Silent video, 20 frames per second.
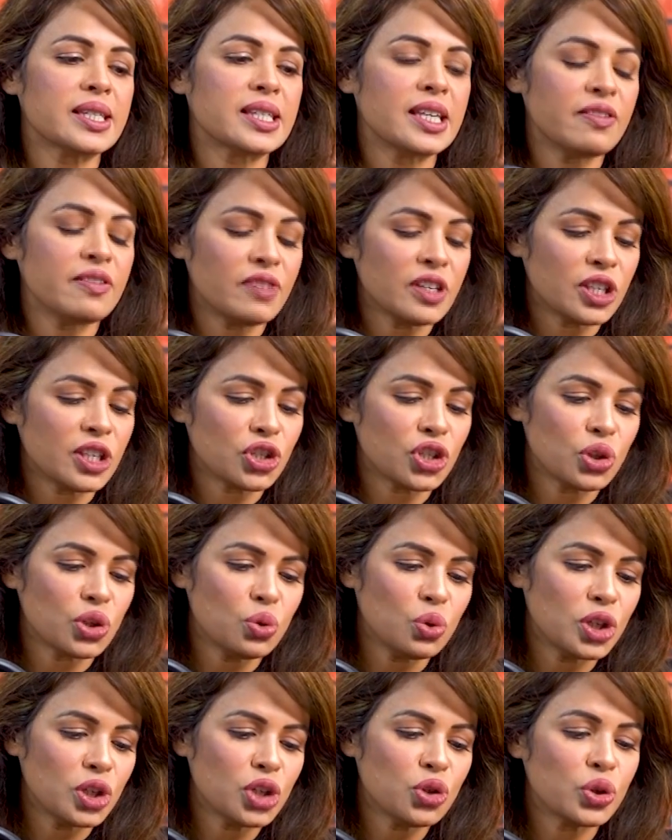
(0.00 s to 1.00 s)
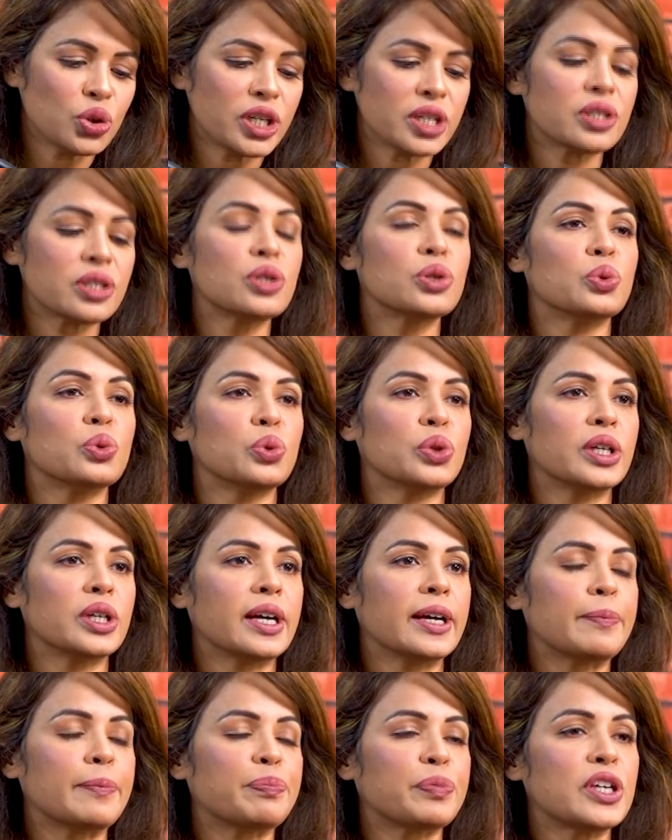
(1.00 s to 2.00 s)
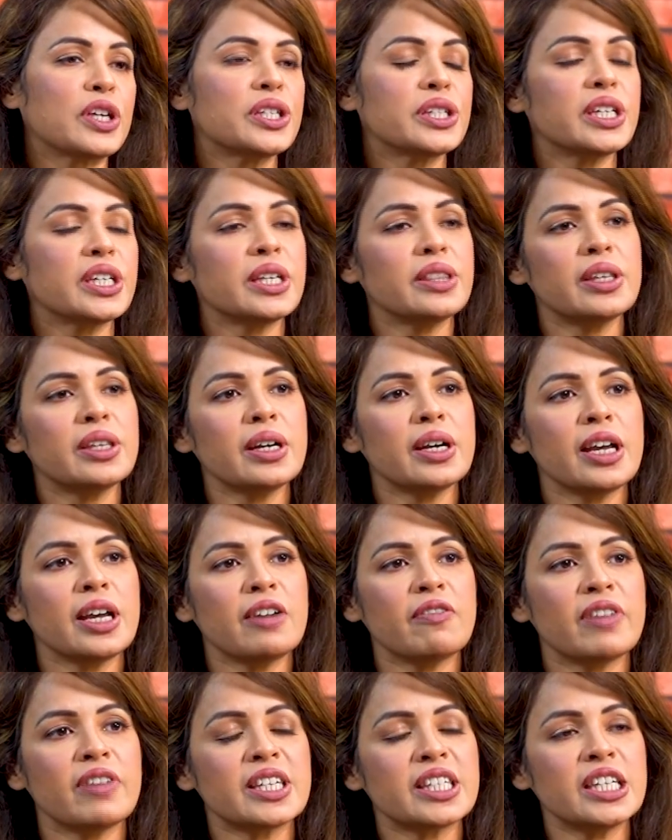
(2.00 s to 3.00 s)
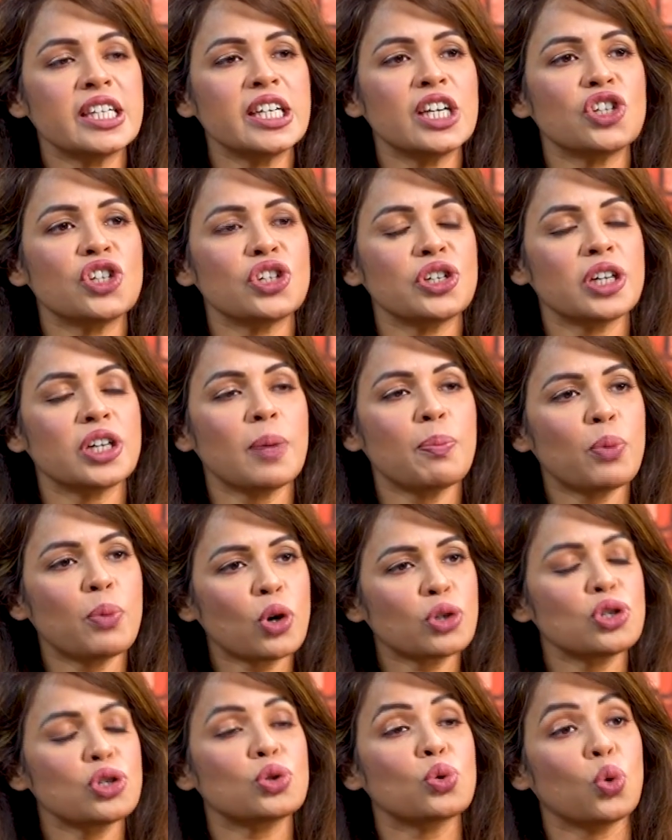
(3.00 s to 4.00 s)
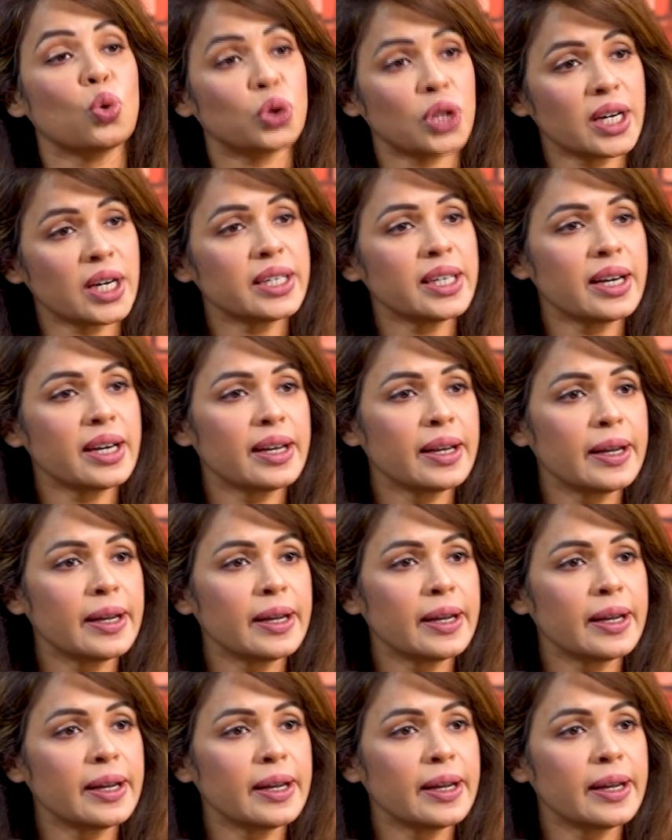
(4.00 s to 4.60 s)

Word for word: सिनफी तशद के जो केसेस होते हैं इसके अंदर इन्वेस्टिगेशन का प्रोसेस होता क्या